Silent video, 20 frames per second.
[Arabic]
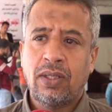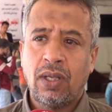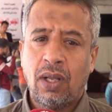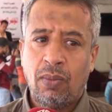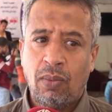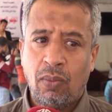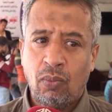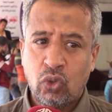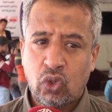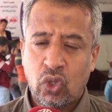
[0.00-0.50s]

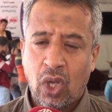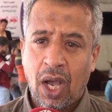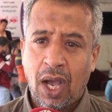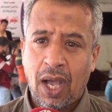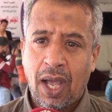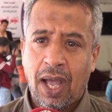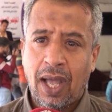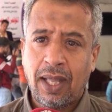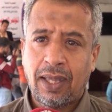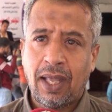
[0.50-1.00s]

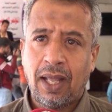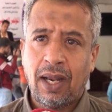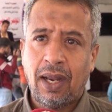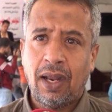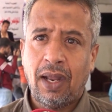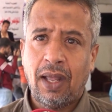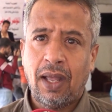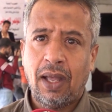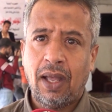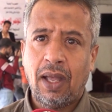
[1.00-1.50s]
المستحقات
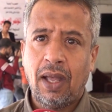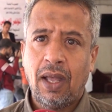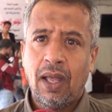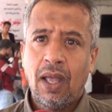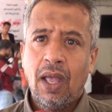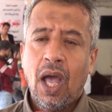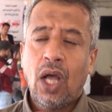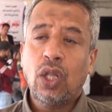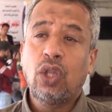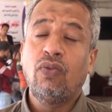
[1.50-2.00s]

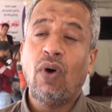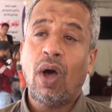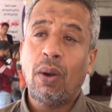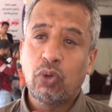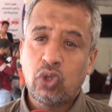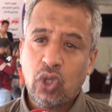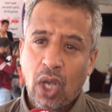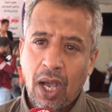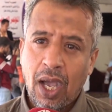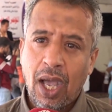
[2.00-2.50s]
الدفع عن
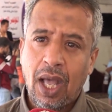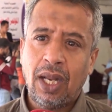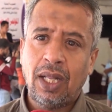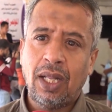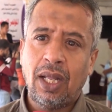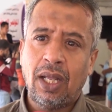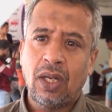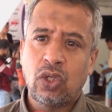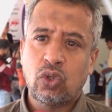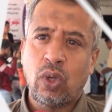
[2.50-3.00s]
المستحقات
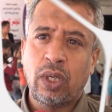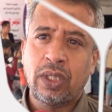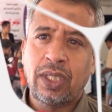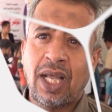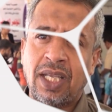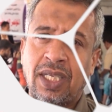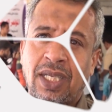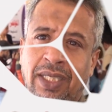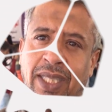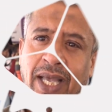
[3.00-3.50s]

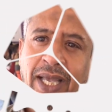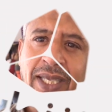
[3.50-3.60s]
لسلطنه غاز